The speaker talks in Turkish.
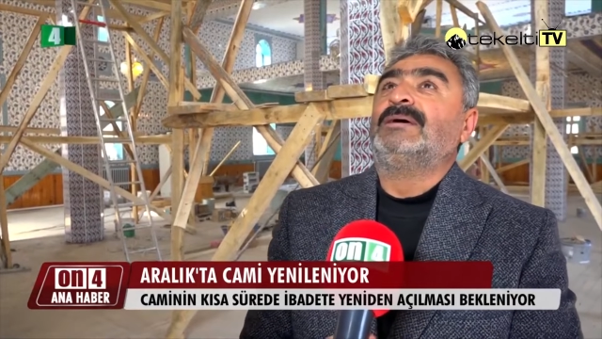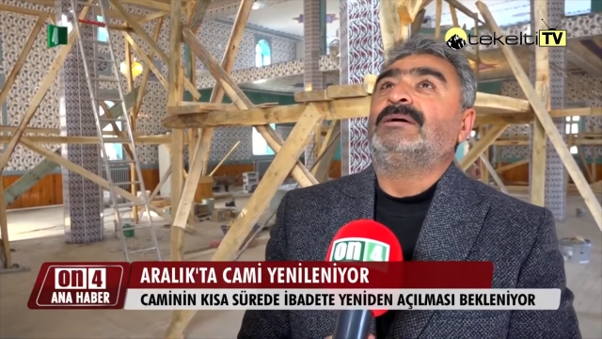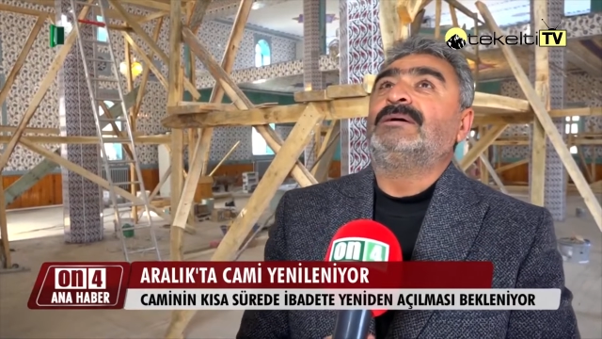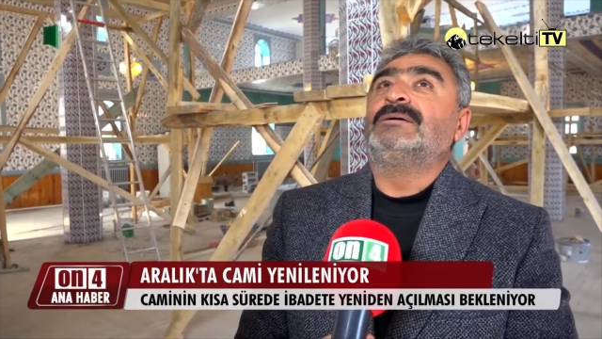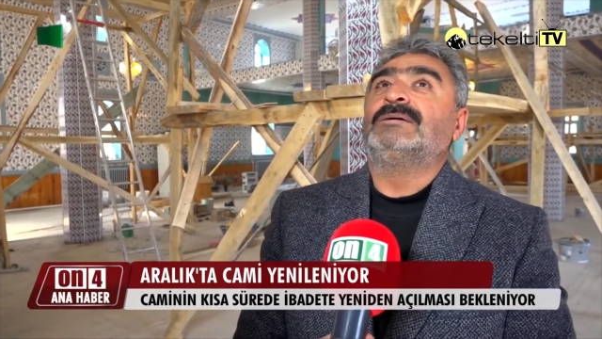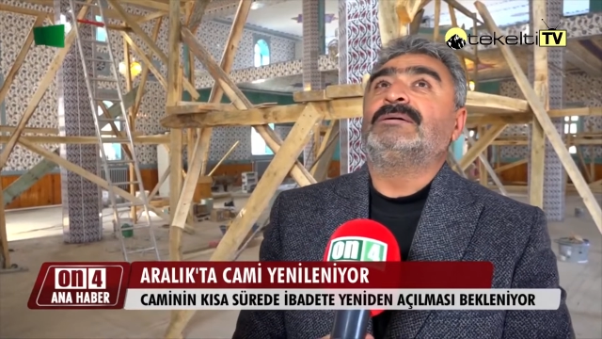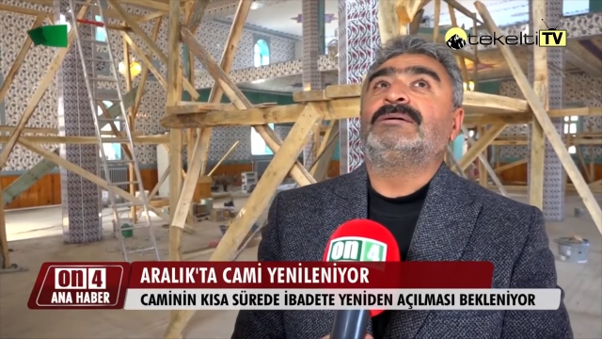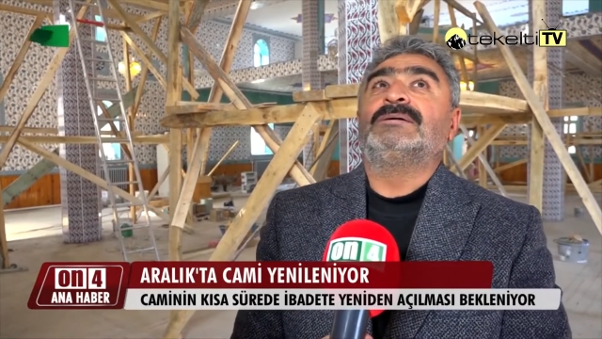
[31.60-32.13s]

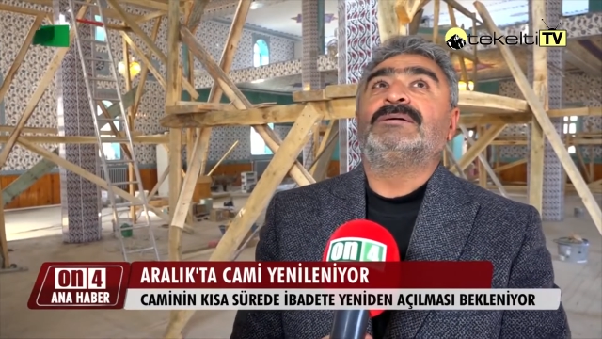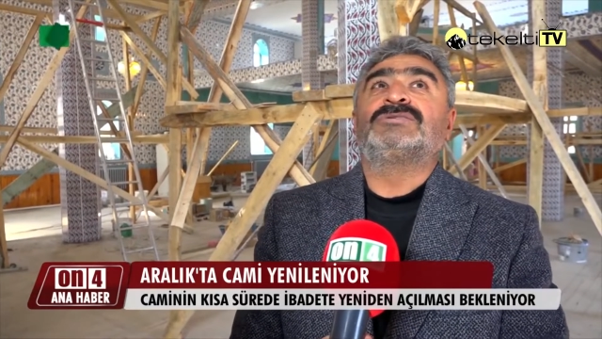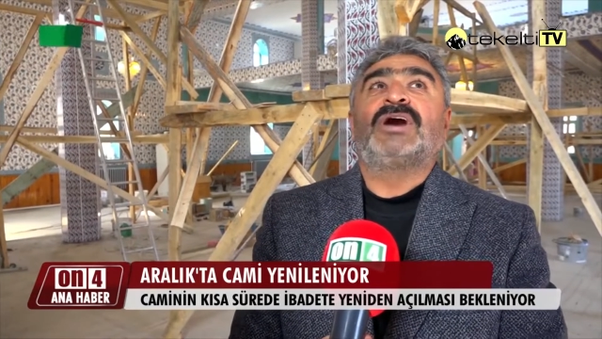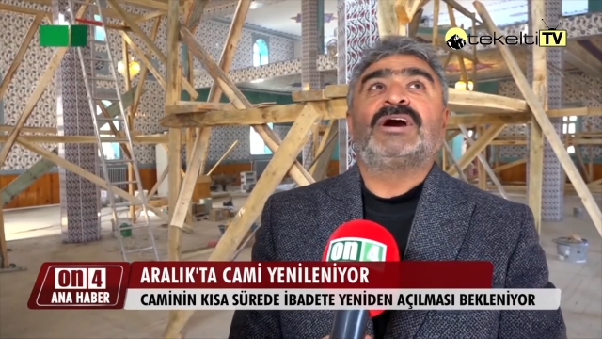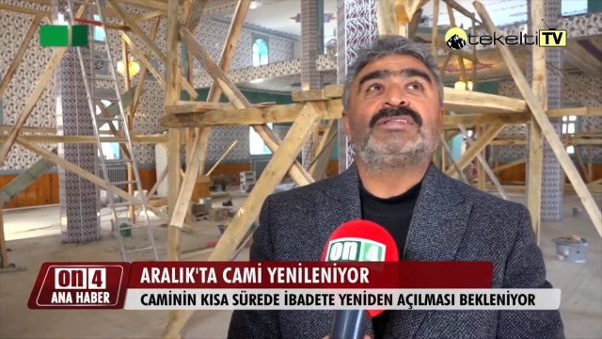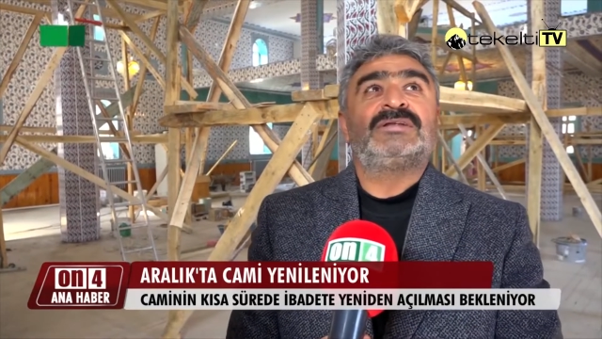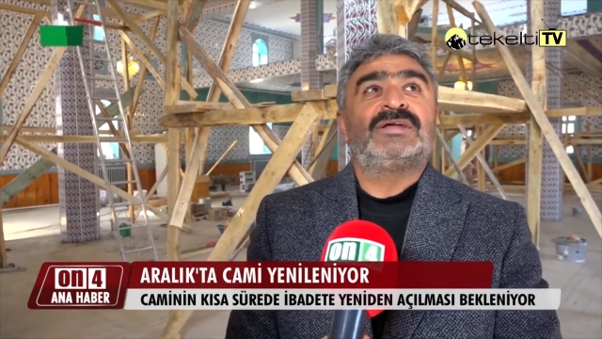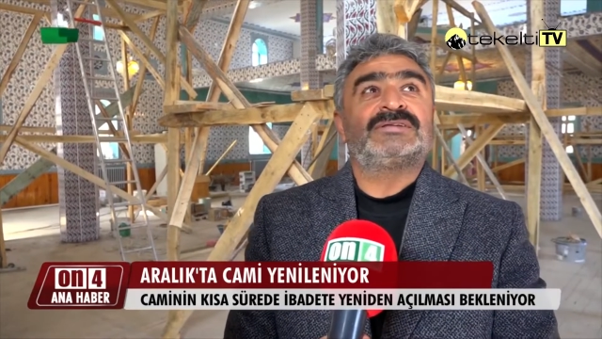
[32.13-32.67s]
e,
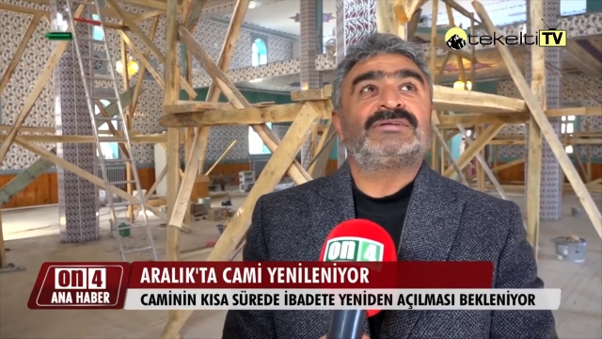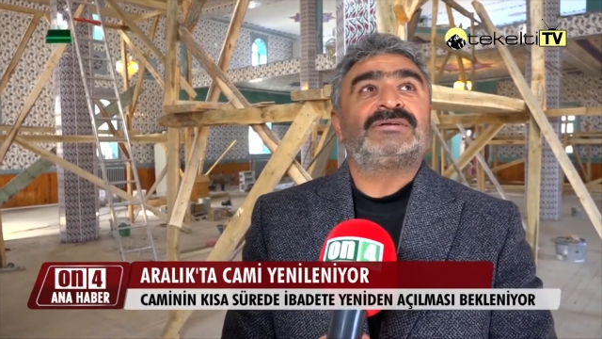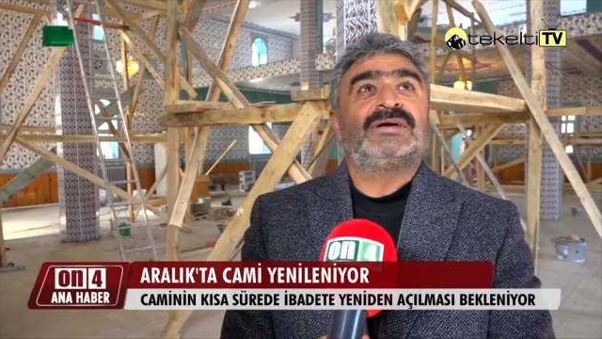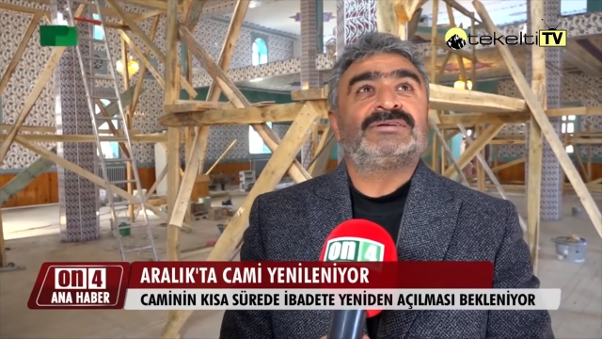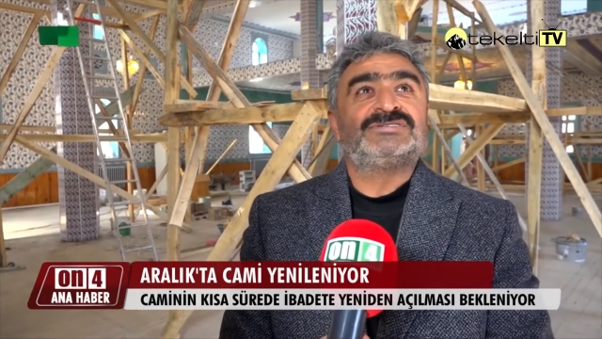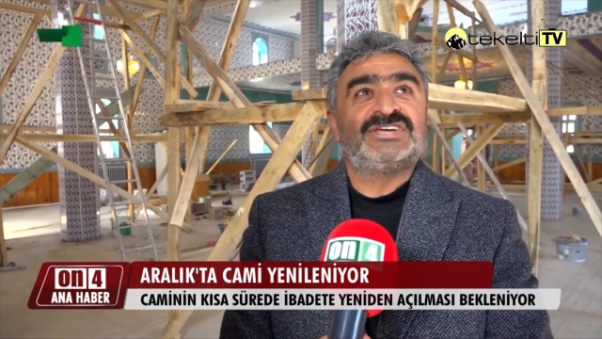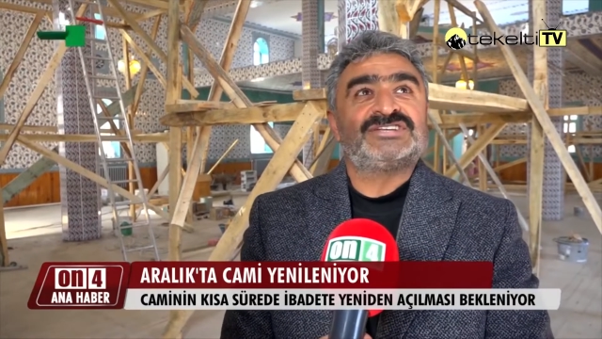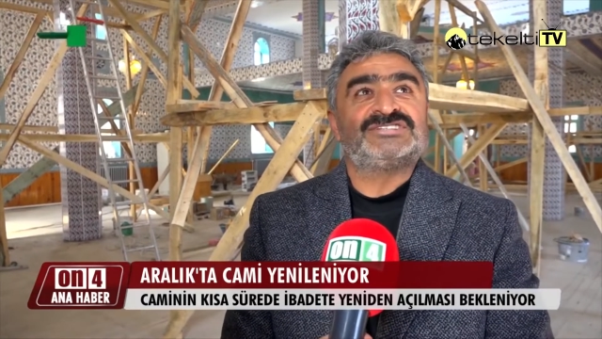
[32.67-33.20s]
tadilatına
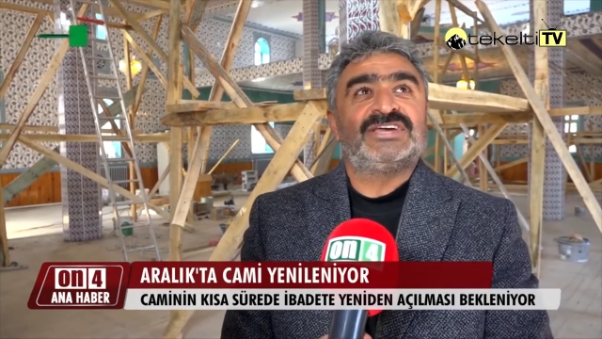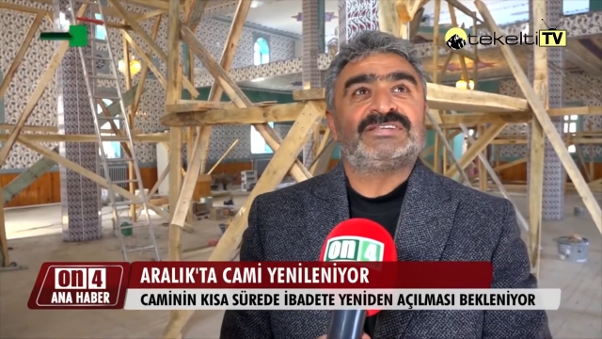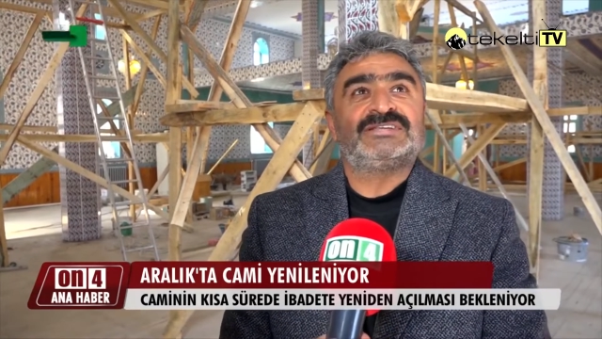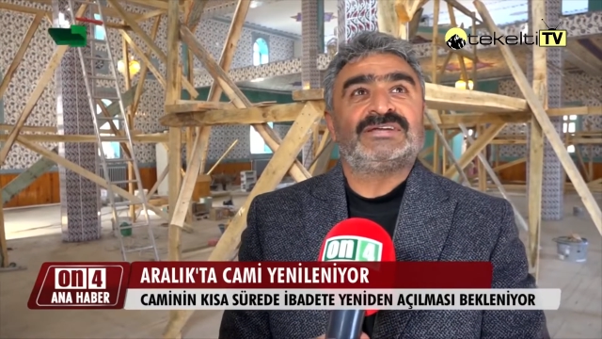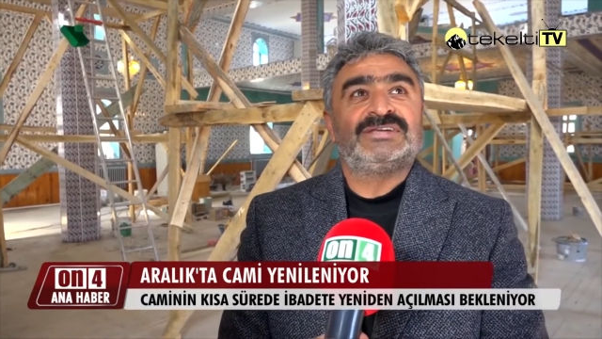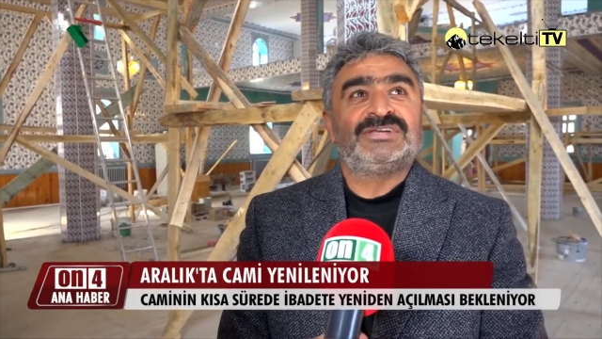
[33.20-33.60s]
gerçekten